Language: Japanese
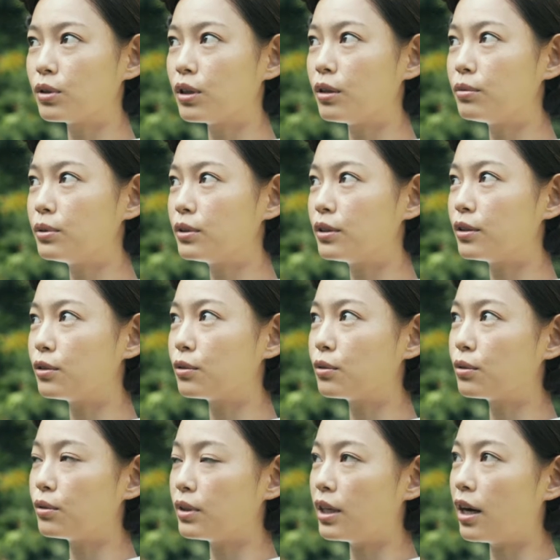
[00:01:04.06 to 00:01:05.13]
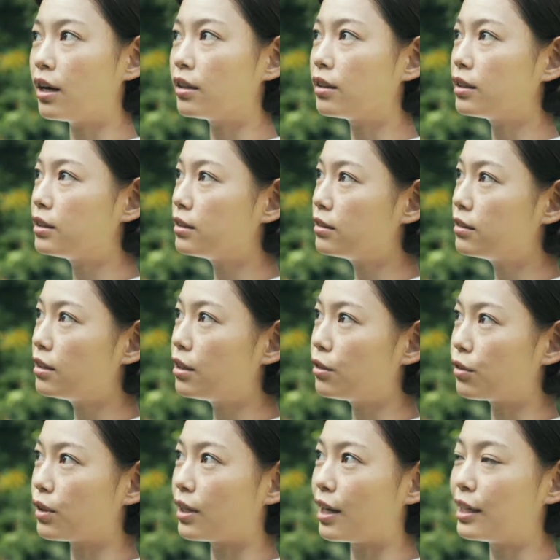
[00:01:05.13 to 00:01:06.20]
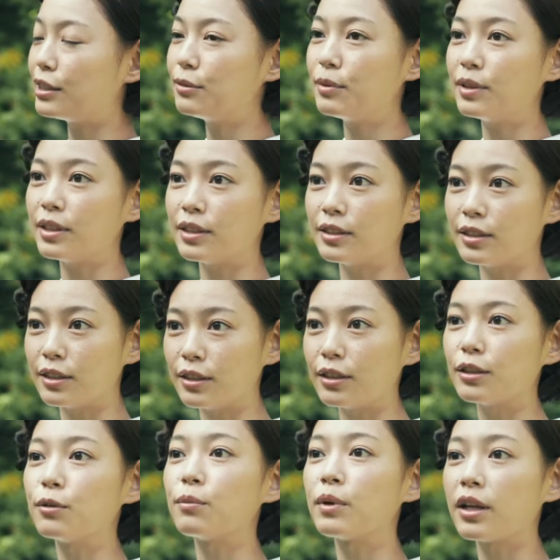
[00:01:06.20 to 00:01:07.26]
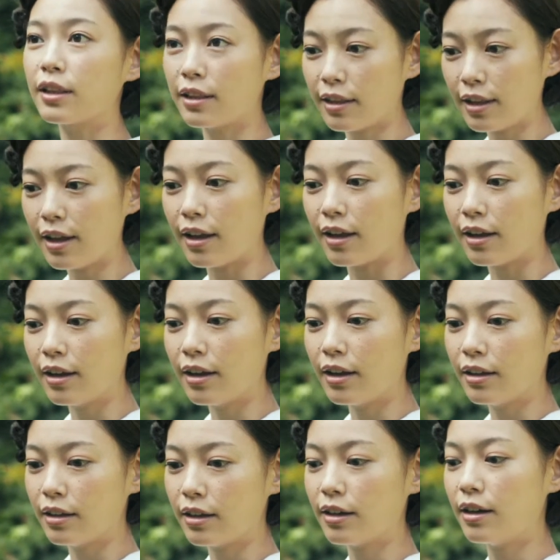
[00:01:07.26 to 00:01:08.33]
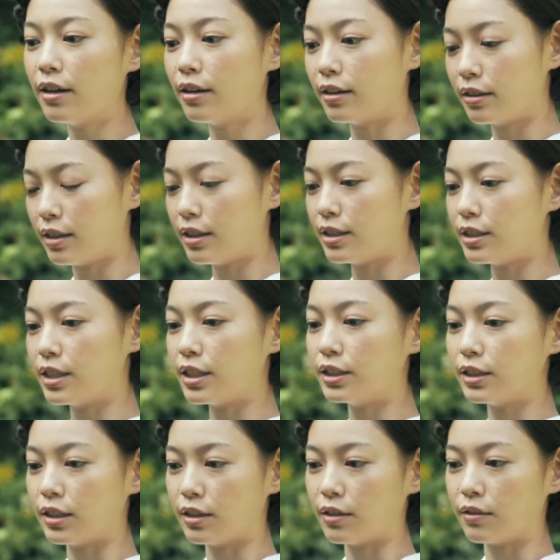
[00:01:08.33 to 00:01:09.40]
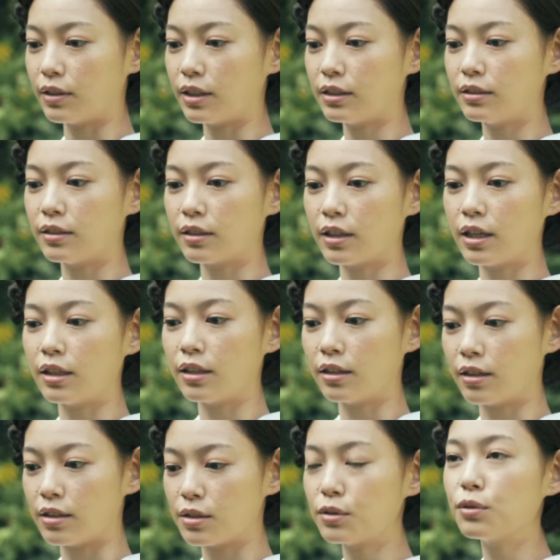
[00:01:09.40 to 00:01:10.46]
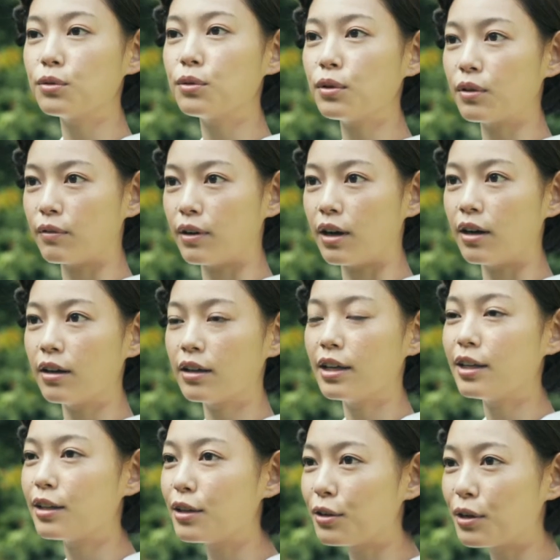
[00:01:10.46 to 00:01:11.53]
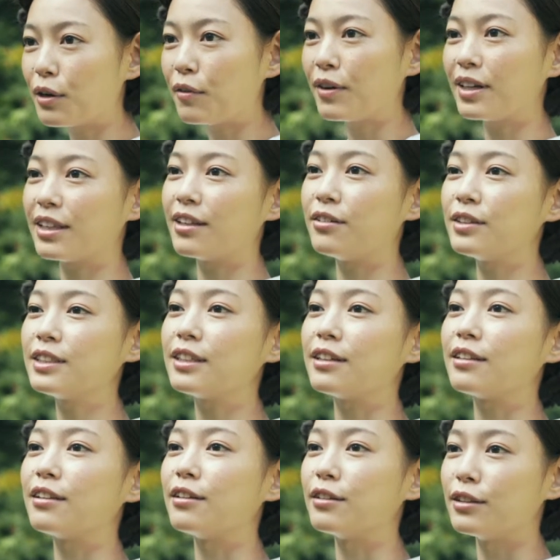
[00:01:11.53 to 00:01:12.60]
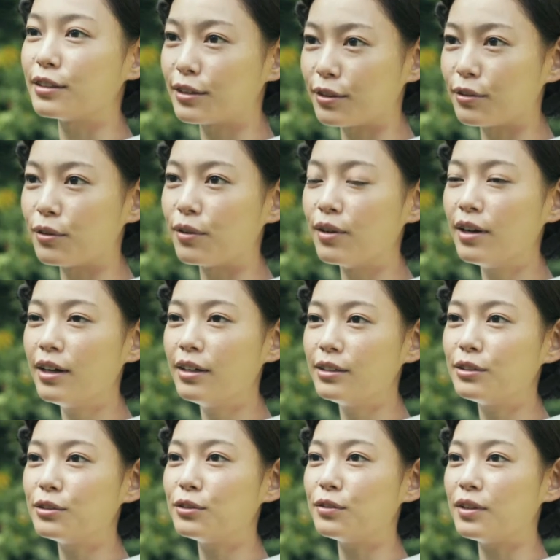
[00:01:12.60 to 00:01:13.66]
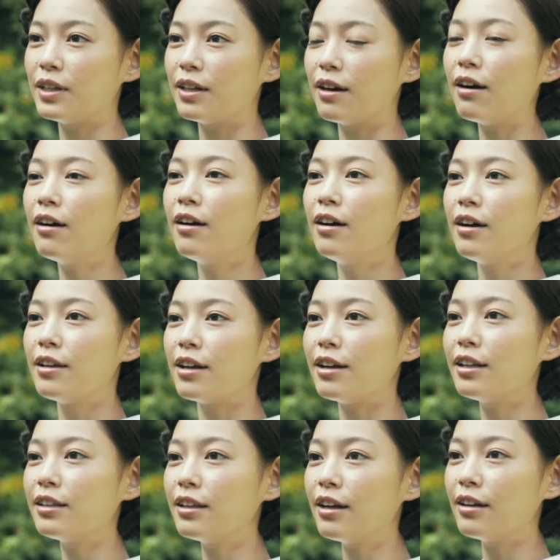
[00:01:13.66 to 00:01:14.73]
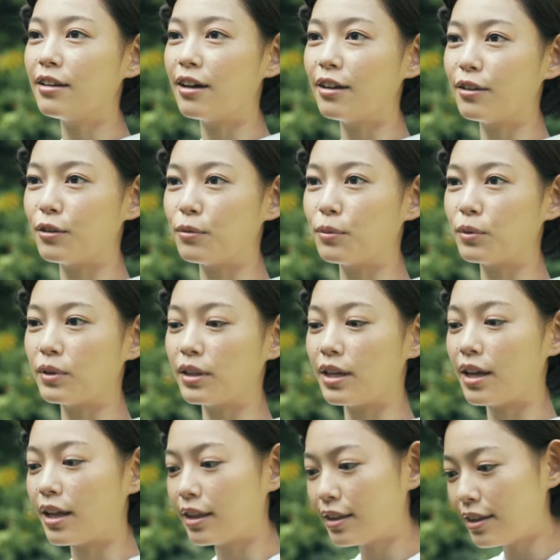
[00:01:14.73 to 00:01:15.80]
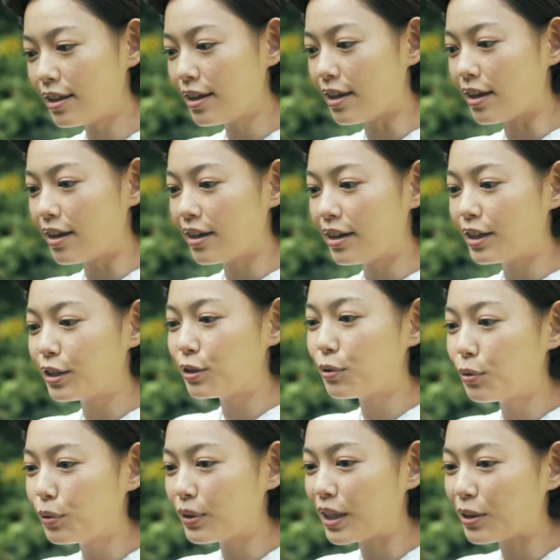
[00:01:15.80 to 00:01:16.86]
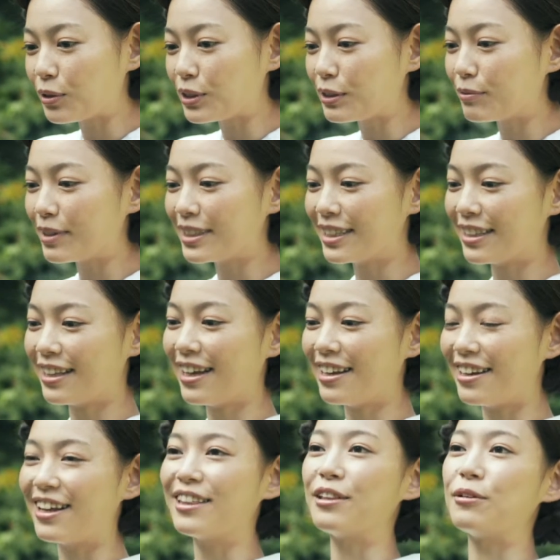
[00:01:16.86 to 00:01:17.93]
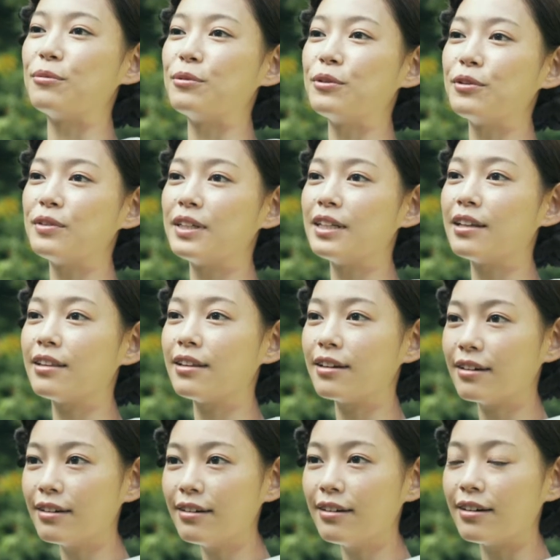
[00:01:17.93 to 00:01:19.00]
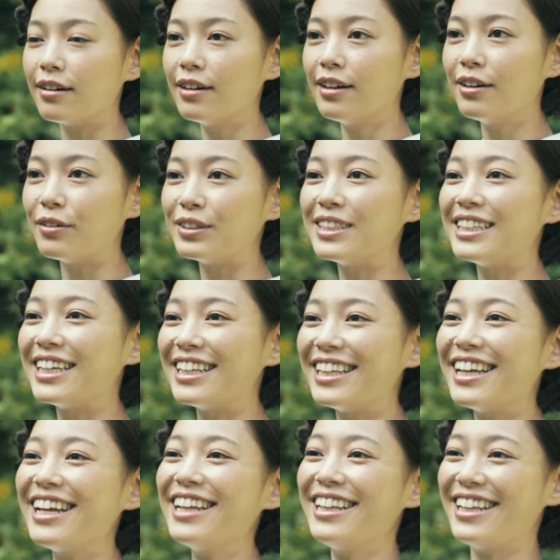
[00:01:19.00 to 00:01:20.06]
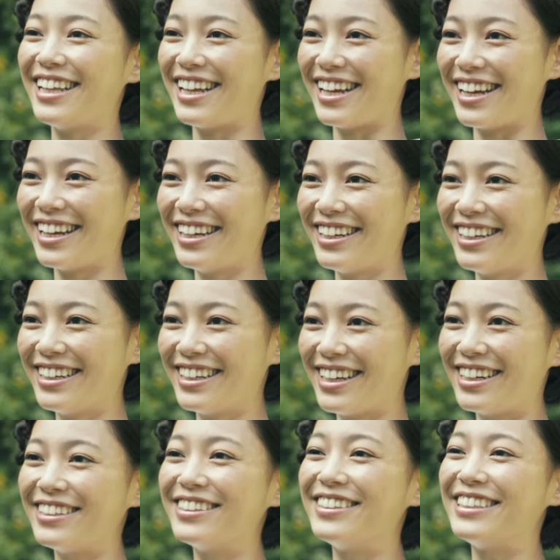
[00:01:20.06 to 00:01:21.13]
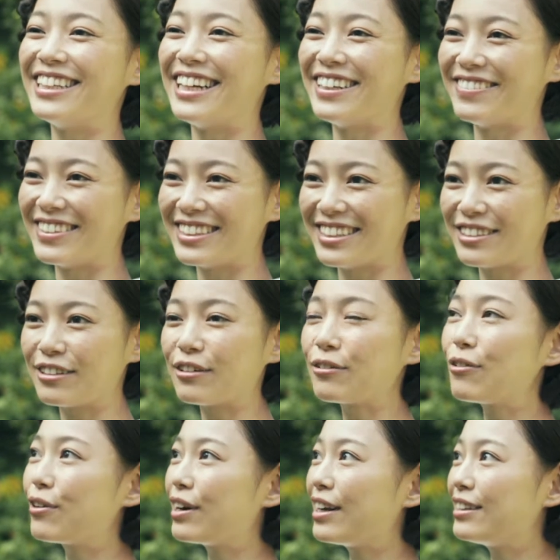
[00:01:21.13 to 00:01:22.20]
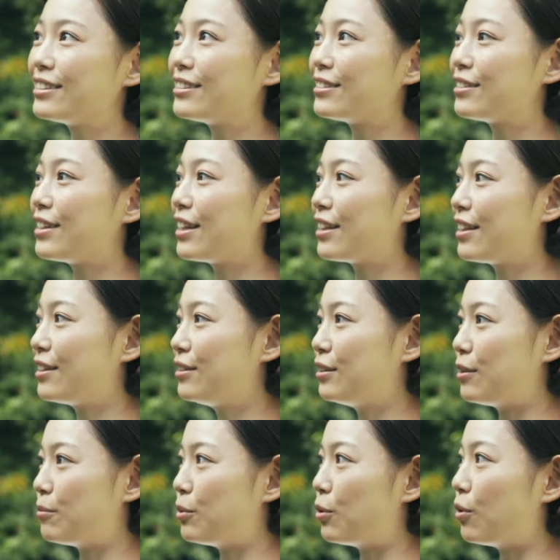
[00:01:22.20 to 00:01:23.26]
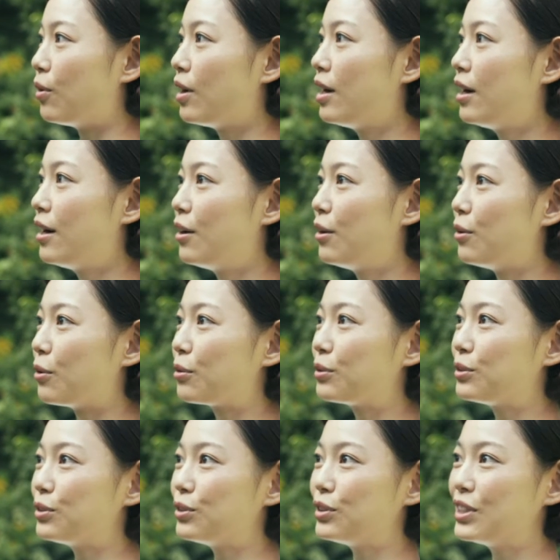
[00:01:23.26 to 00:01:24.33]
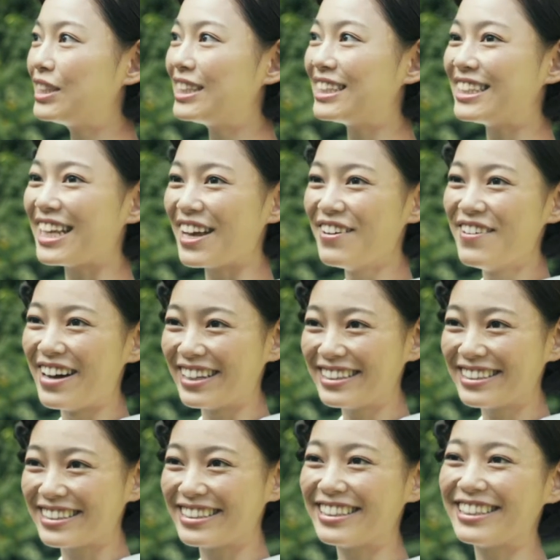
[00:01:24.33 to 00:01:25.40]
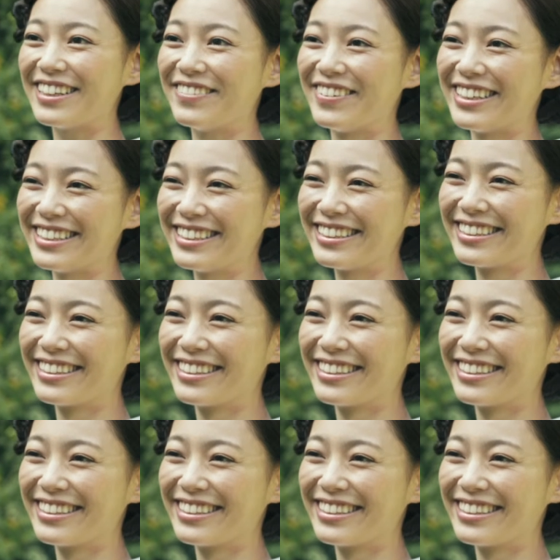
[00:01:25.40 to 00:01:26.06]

クラブってところに20歳ぐらいの時に初めて連れてってもらって、で彼が DJ してて私は聴いてて、その時は聴いてる側が楽しかったんですけど、徐々にあ、やりたいなって思ってやって、人を楽しませたいなって思うようになってから、教えてってやるようになりました。そこからずっとやってるんで、もう6、7年は続いてます。